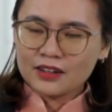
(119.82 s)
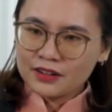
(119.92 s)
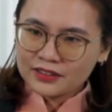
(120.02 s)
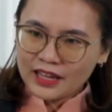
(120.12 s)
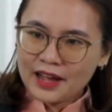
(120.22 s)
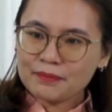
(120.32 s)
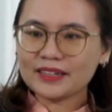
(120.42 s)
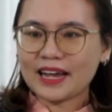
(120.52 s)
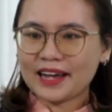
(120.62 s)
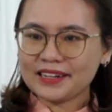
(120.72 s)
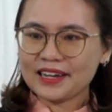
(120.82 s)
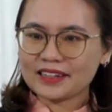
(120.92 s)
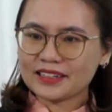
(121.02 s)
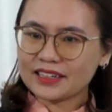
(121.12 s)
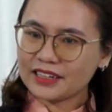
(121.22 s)
Thế mới thấy
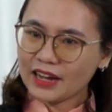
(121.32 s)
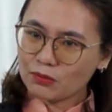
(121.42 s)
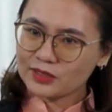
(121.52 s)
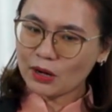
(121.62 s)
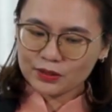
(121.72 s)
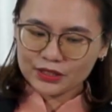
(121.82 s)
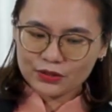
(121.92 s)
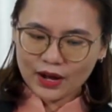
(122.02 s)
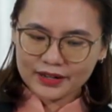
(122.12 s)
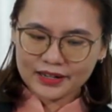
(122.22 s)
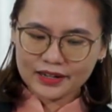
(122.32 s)
không trong kinh doanh á